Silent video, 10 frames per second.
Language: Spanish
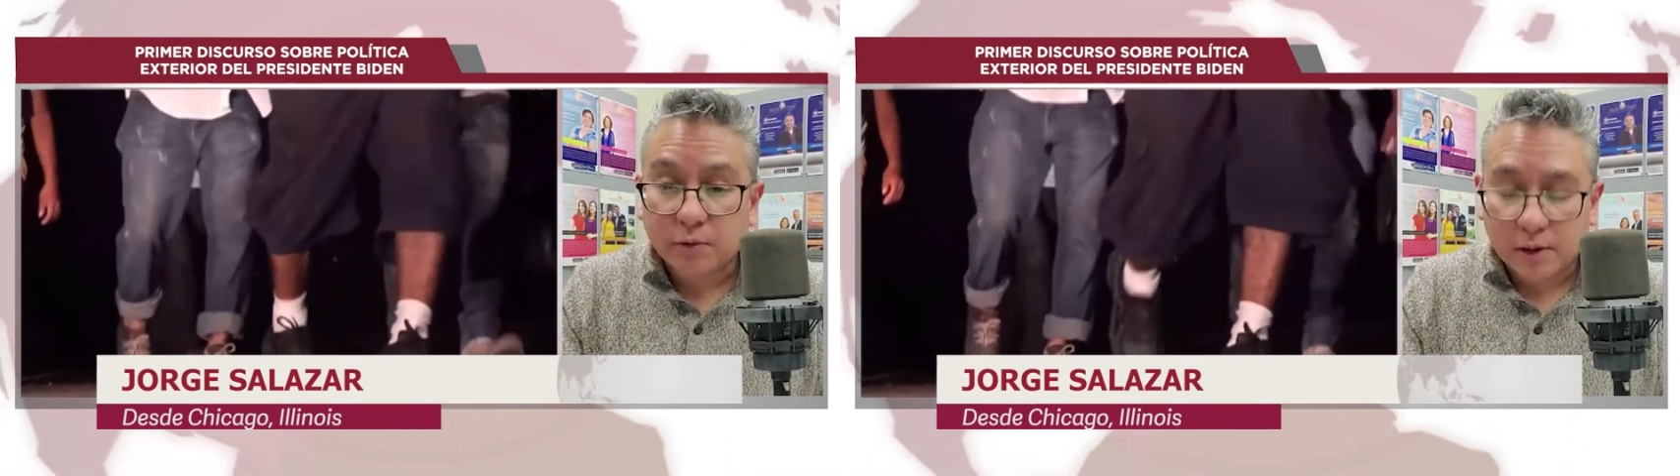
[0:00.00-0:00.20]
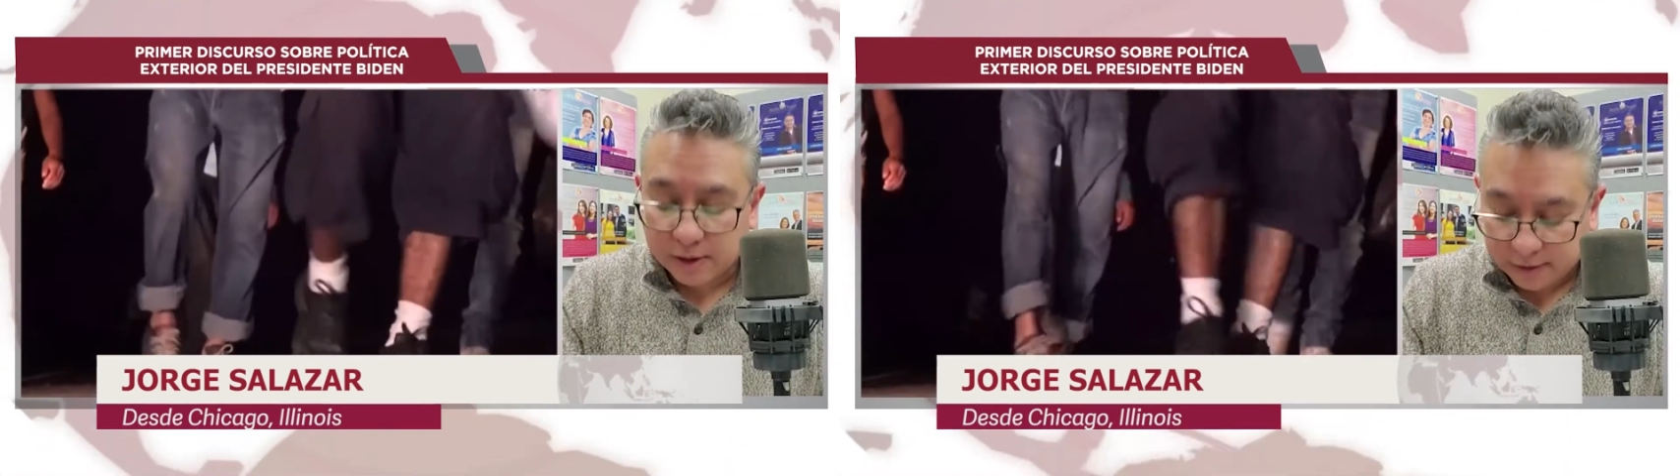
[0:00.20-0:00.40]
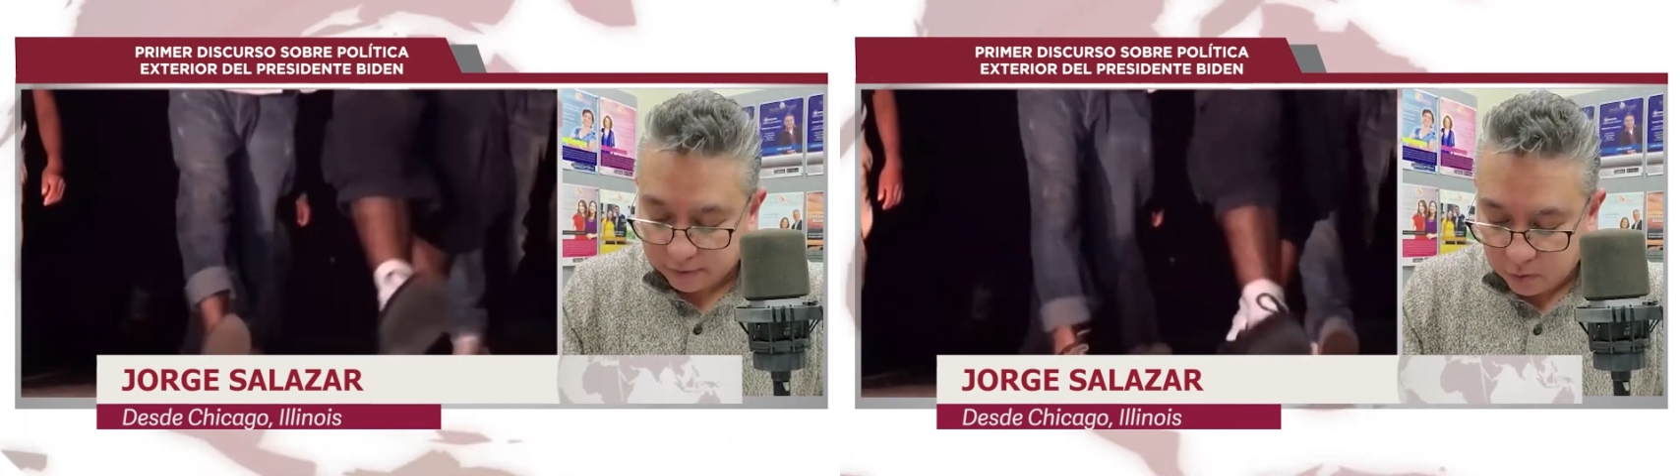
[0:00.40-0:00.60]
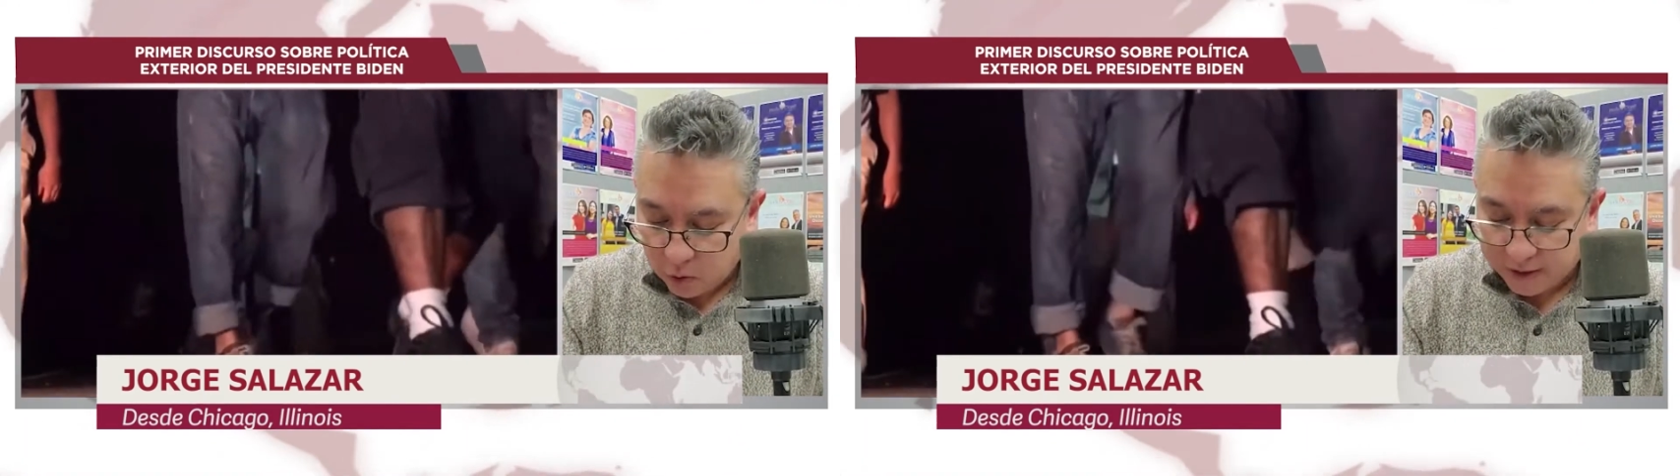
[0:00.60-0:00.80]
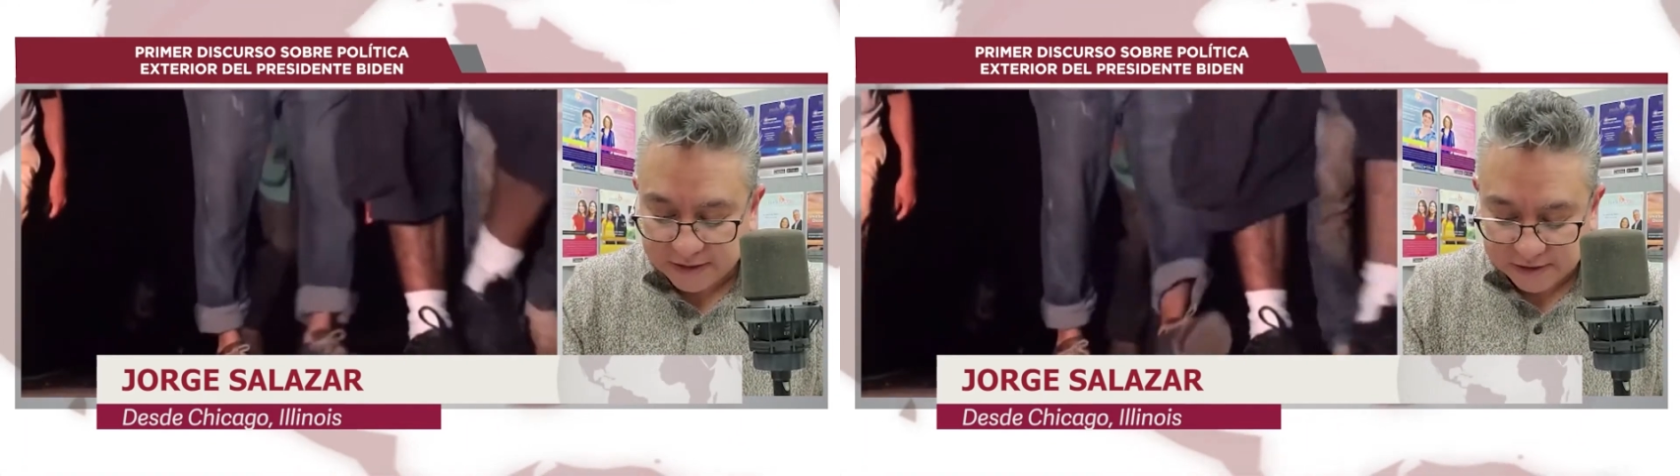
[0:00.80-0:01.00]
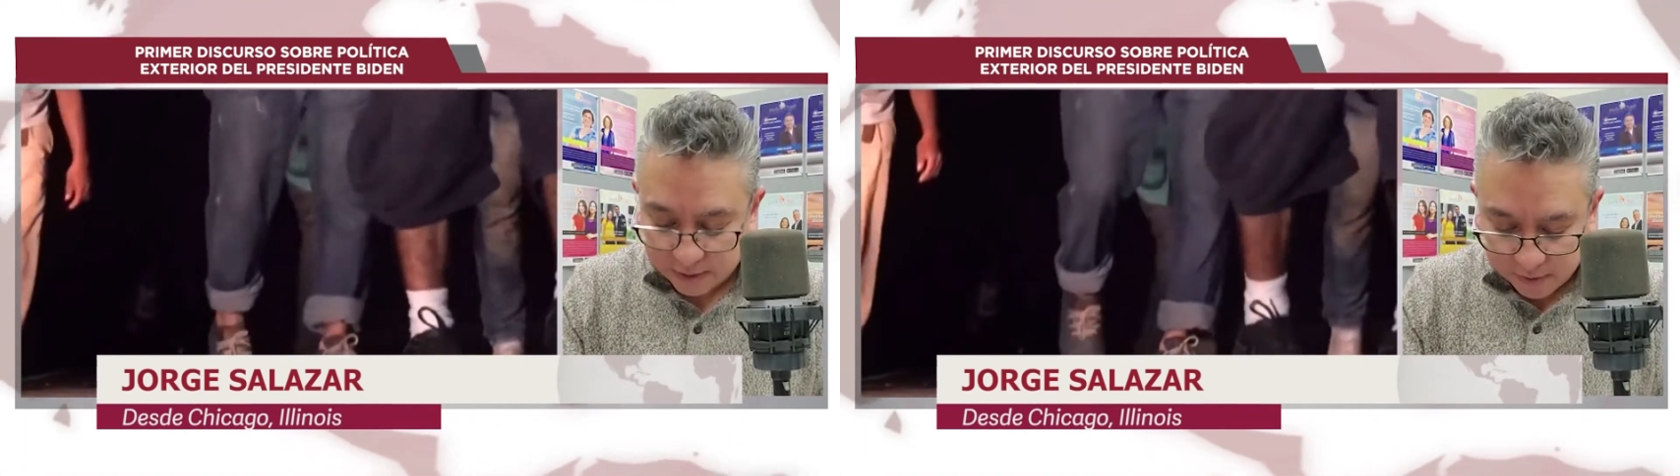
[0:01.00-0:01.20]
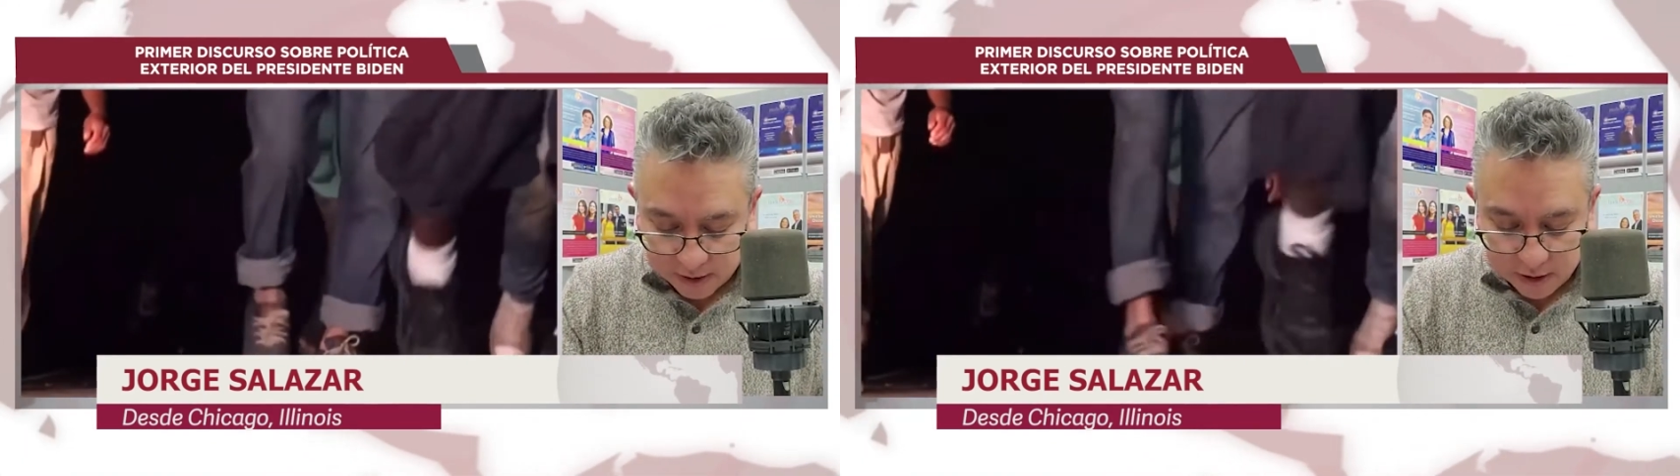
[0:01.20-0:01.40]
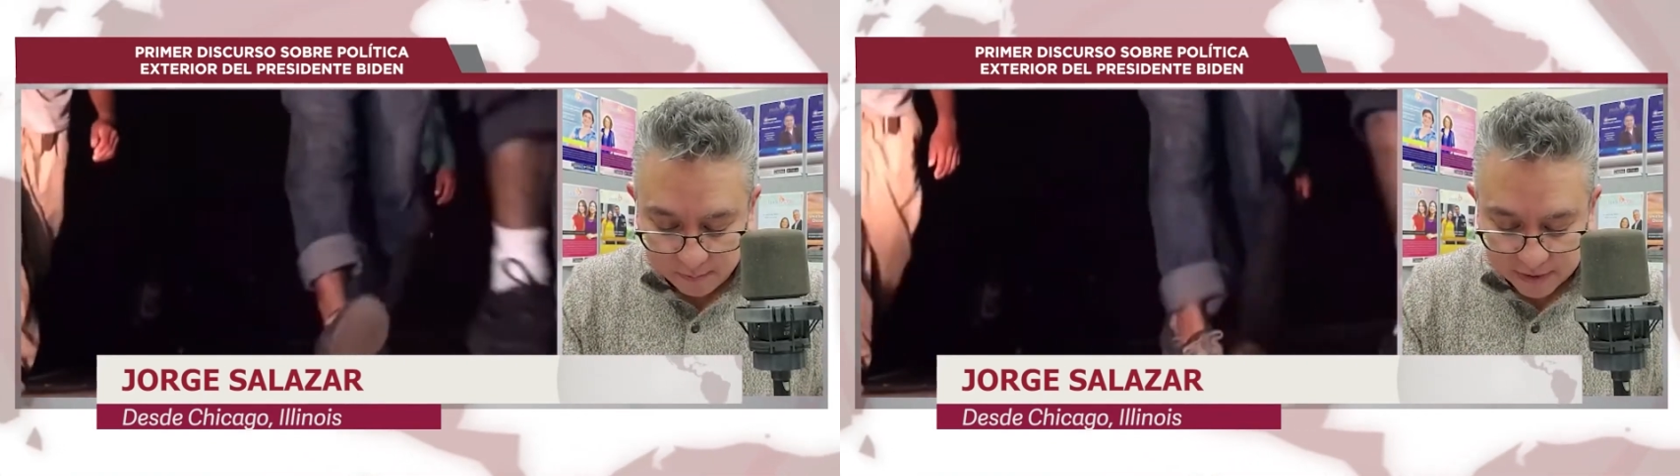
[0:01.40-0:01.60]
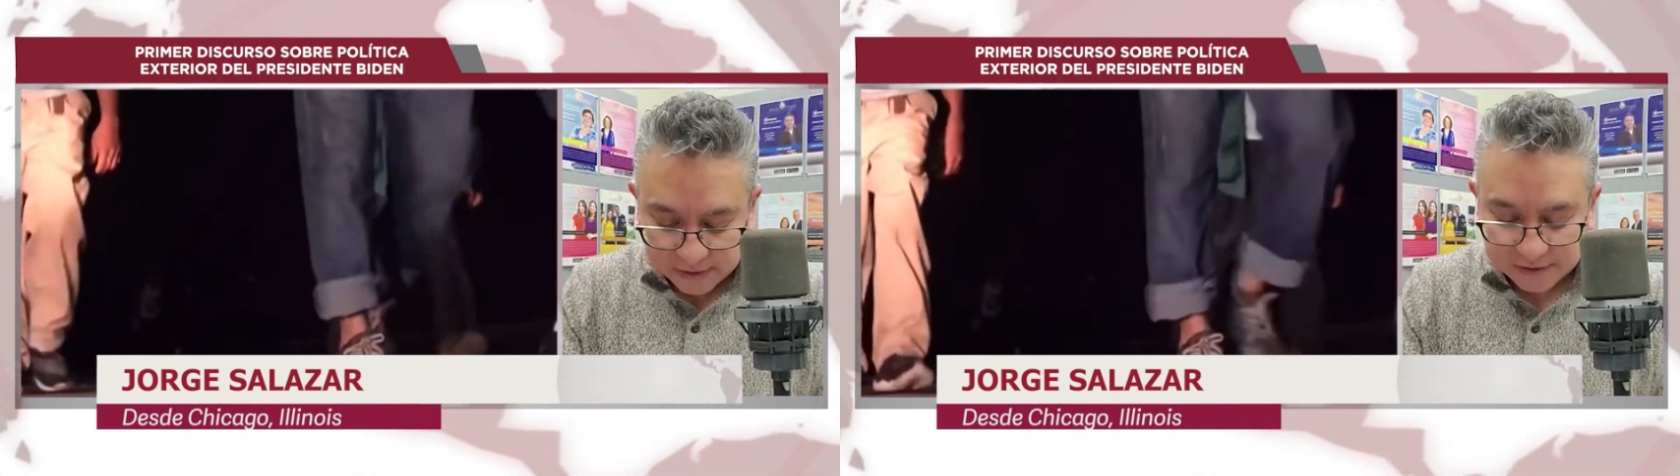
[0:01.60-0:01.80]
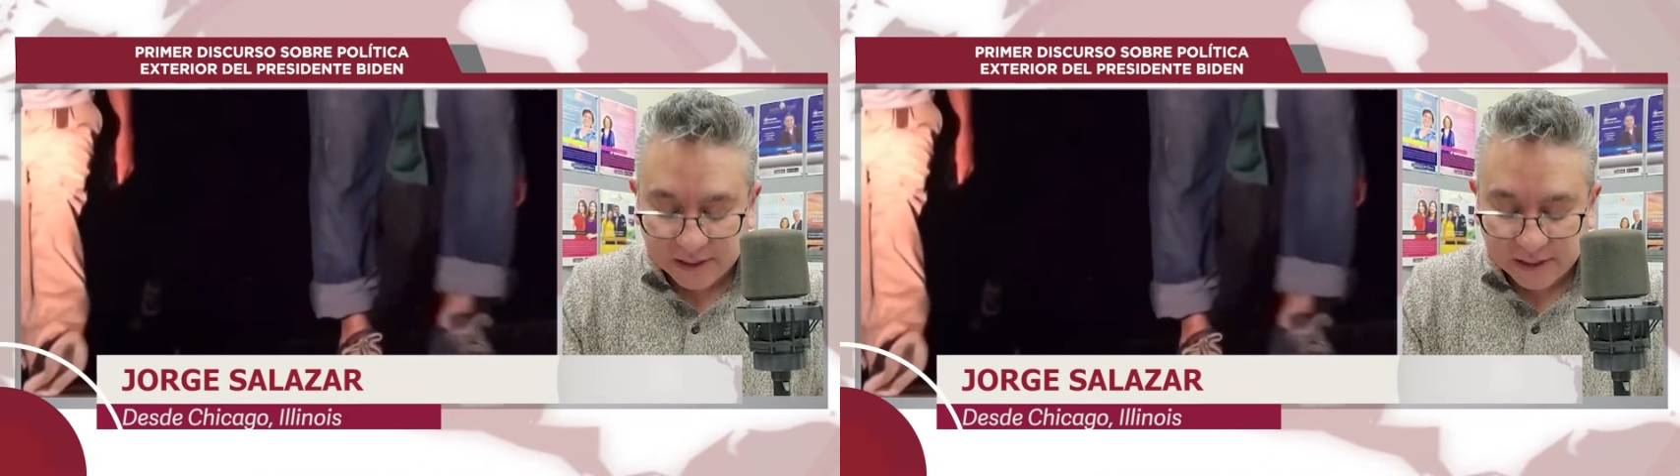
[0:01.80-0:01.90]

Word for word: redujo a 15.000, mientras